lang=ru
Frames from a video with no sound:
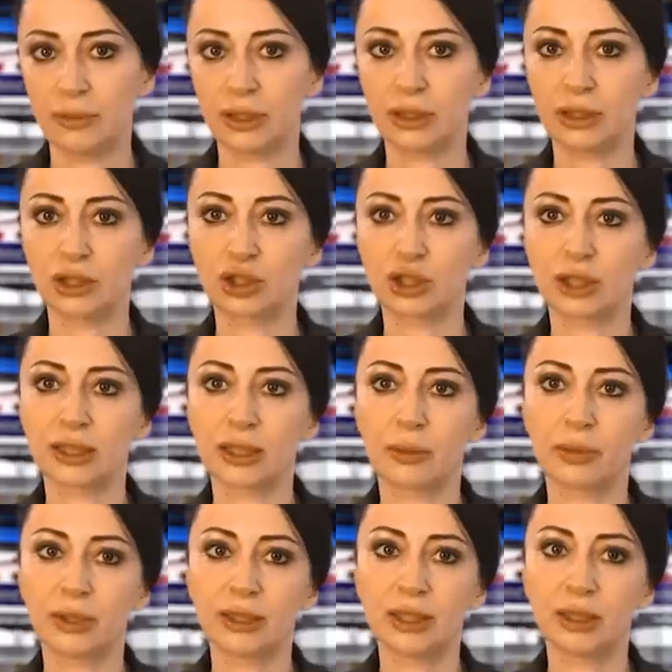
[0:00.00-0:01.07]
Престижное
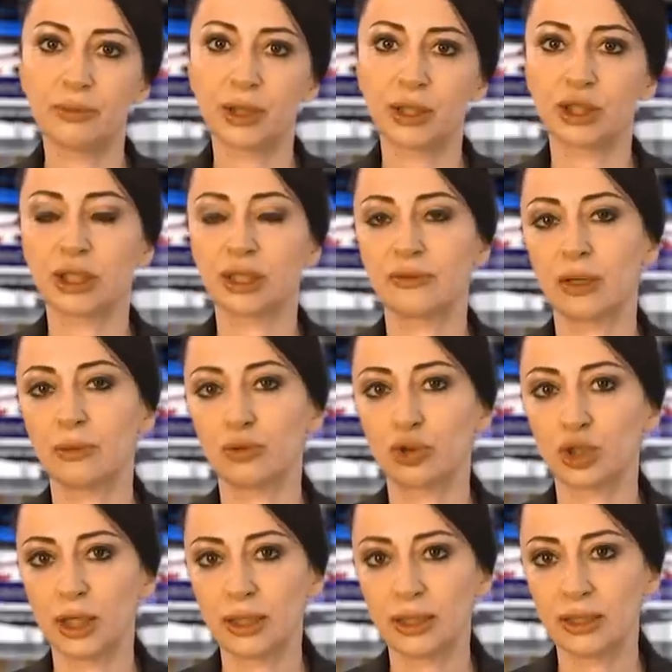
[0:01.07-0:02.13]
событие почти своим
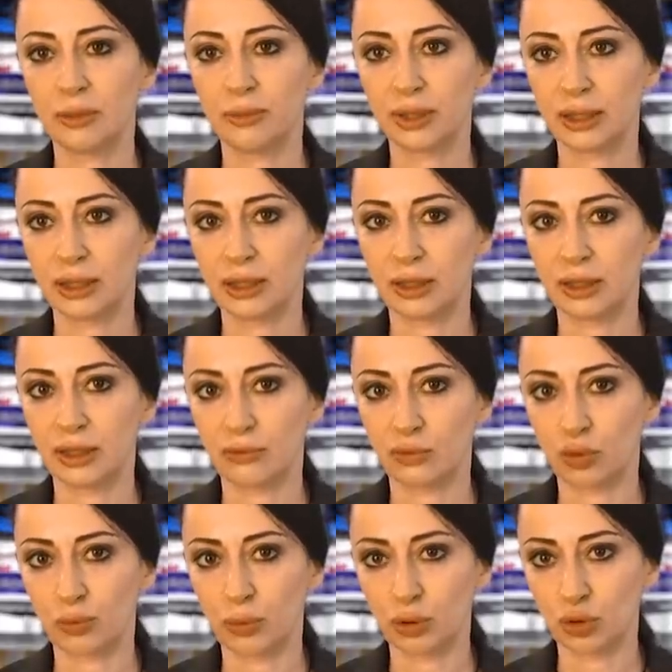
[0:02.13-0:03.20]
участием президент
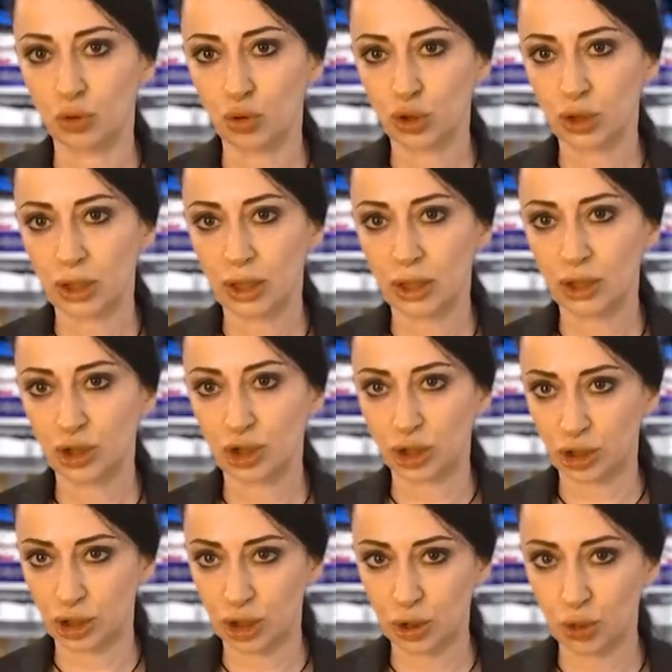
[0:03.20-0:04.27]
Европы Ностра
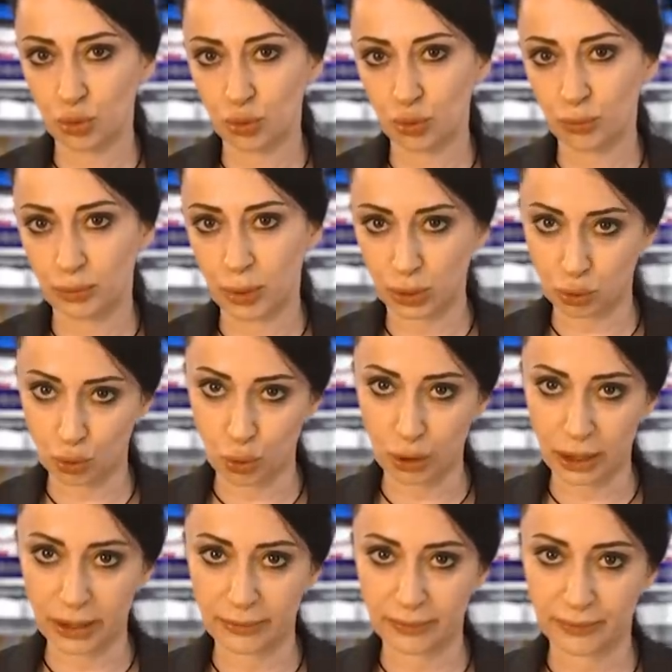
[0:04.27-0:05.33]
Чечилио
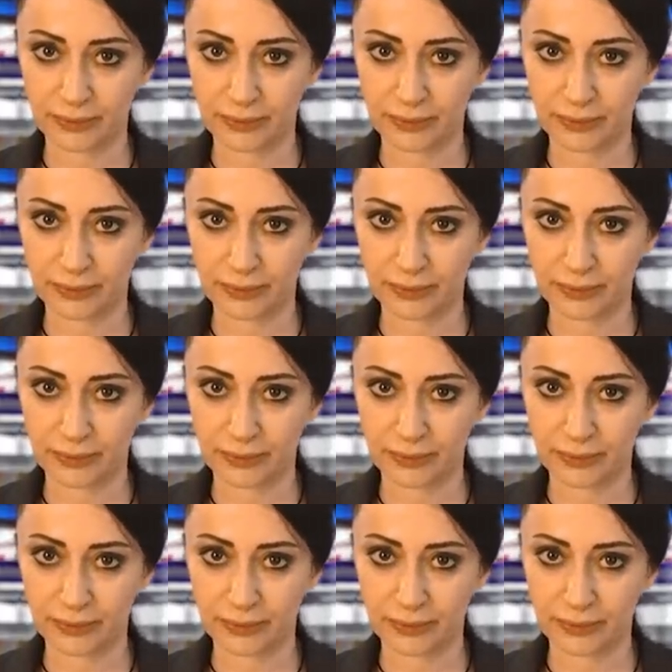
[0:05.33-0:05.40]
Бартоли.